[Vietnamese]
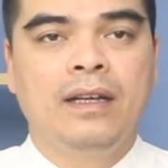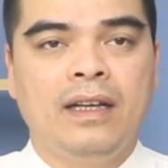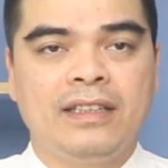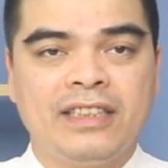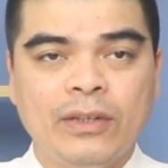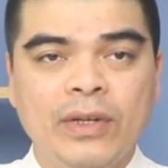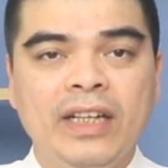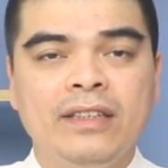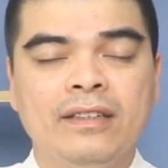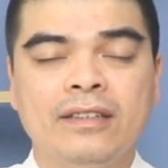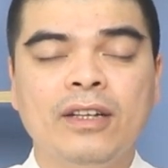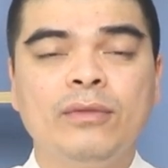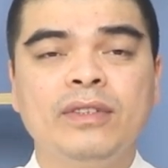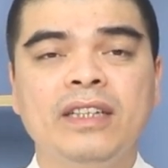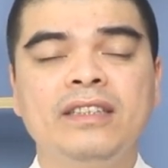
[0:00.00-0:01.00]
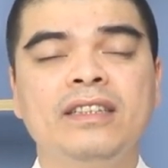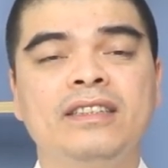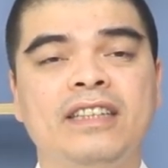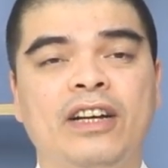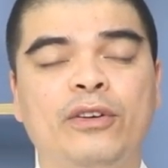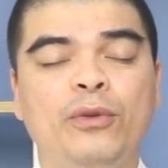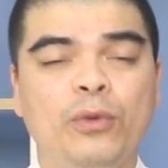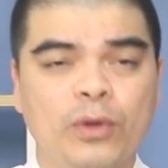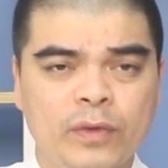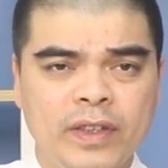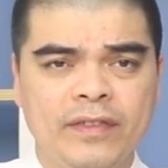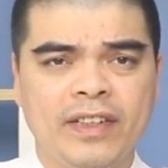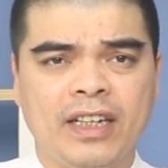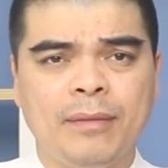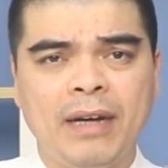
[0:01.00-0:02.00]
Sau đây Tử Thông sẽ chia sẻ cùng quý
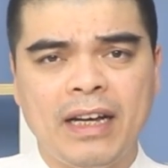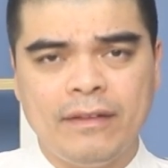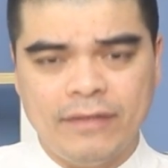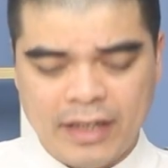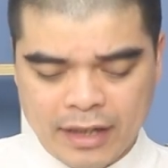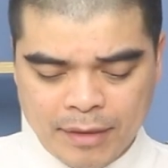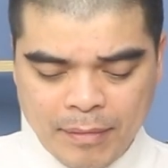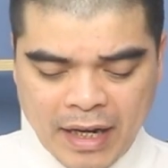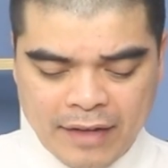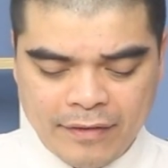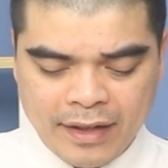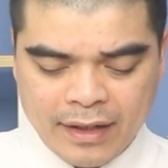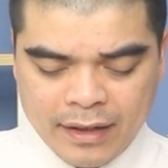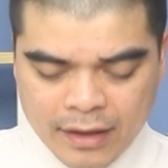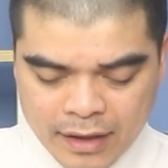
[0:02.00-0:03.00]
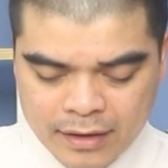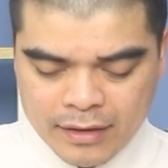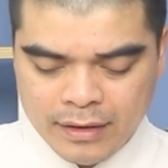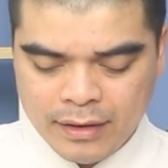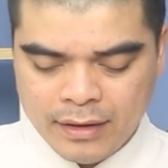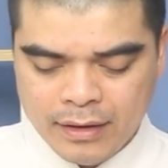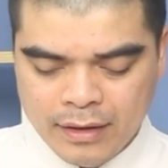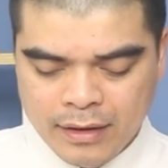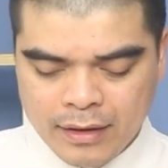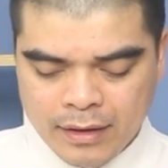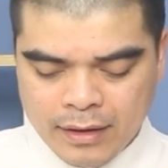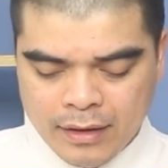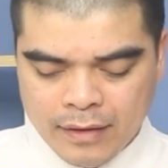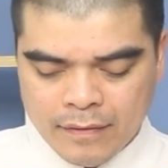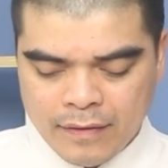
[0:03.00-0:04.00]
vị và các bạn về cái bài văn khấn
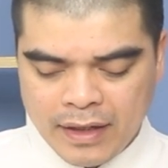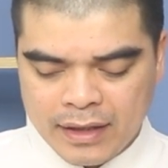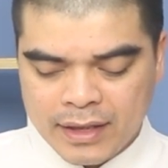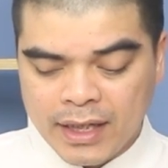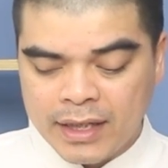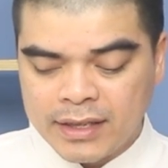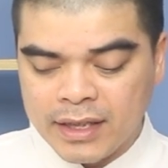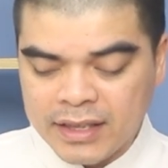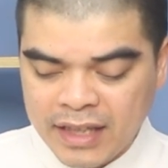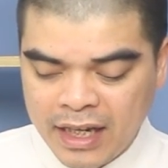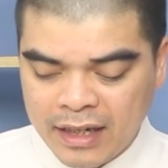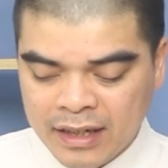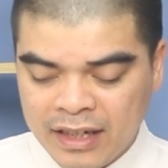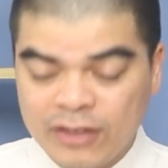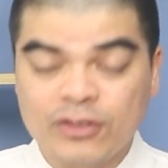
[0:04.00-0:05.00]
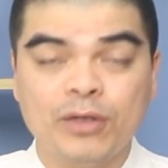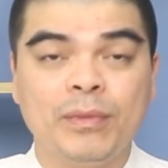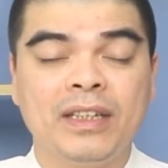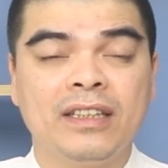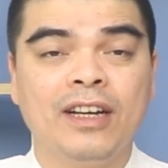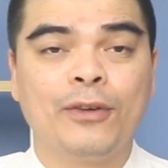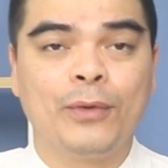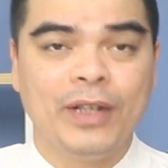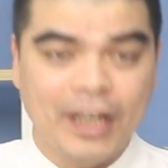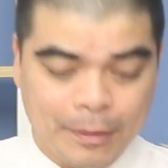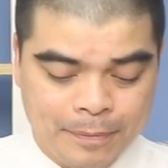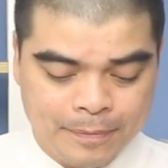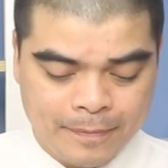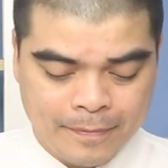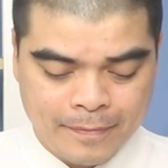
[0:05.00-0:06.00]
về tỉa chân nhang, lau dọn bàn thờ cuối năm.